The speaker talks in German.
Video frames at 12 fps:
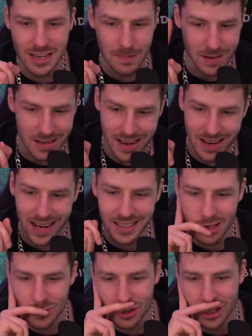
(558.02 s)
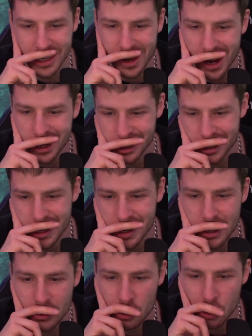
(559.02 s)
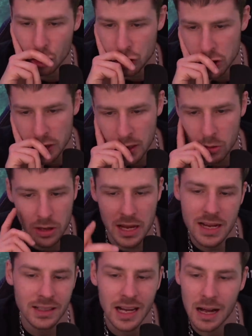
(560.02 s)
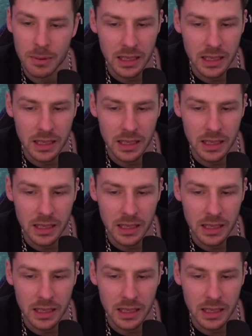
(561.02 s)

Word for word: ich bin der ganz lustige Hase hier in New York City oder irgendeiner